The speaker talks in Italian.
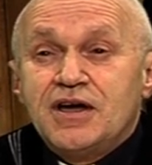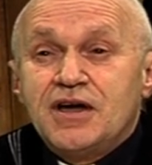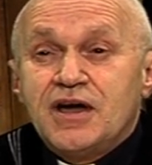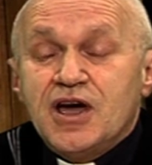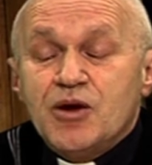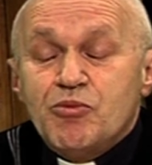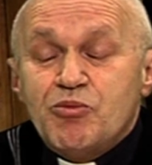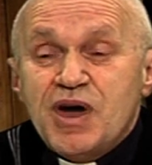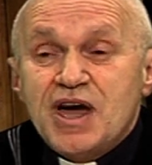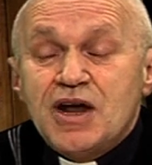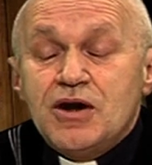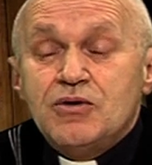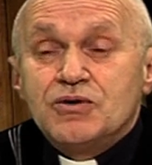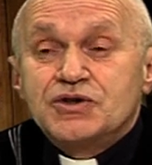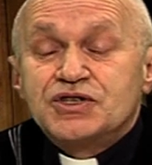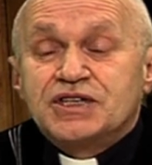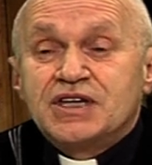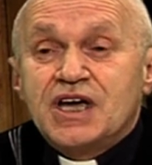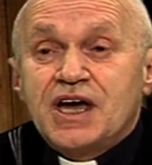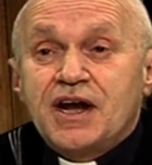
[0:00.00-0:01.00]
è bello
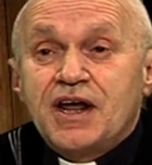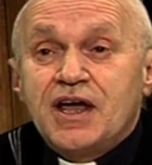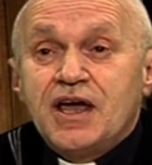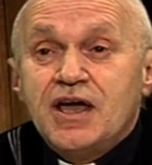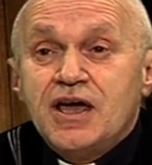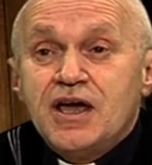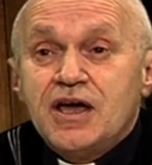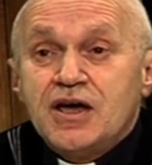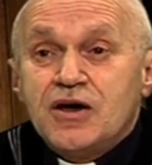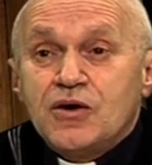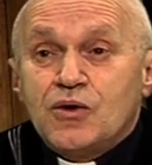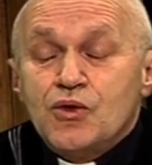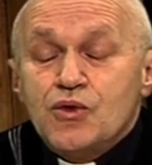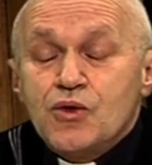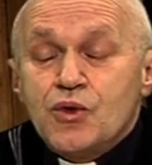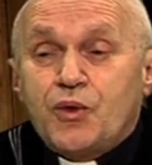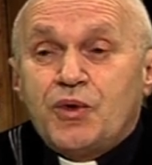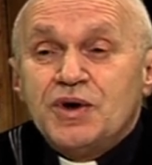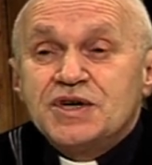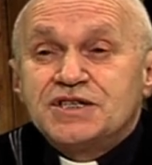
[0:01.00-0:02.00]
stare
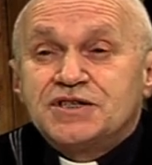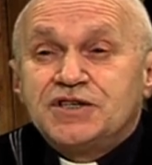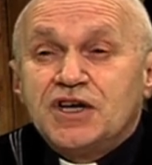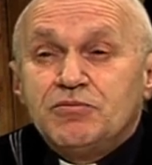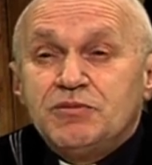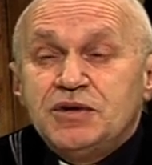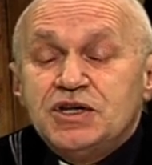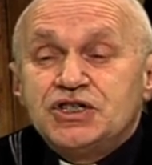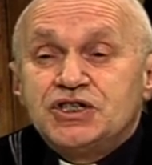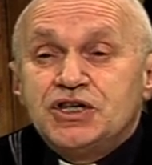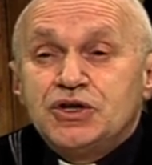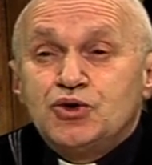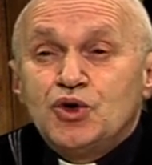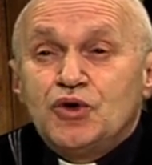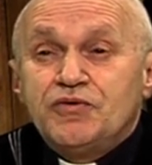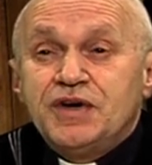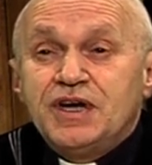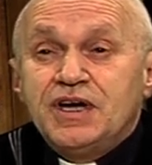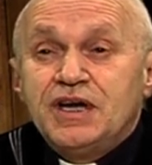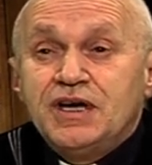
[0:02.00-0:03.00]
con questi amici
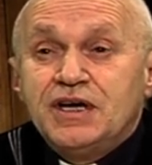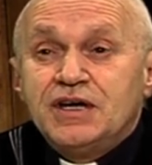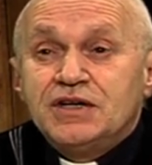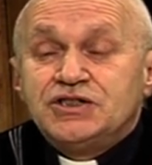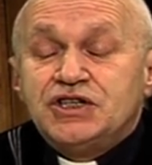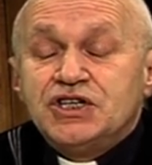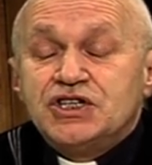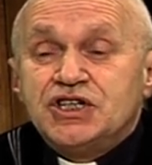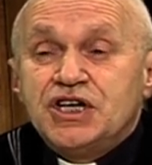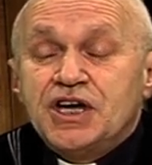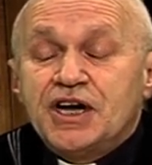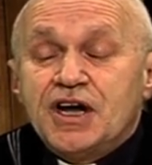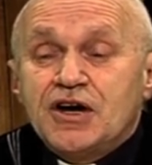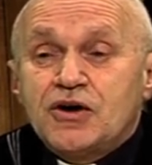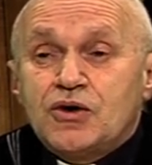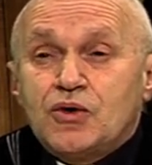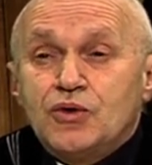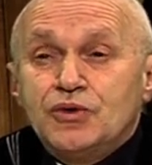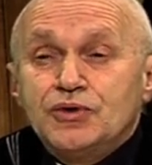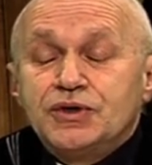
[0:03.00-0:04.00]
dove ci si
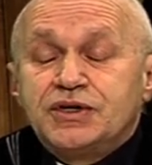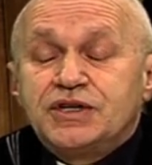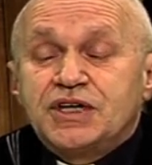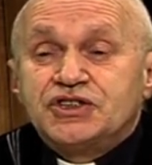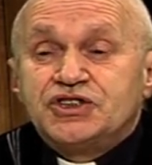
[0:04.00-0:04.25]
racconta,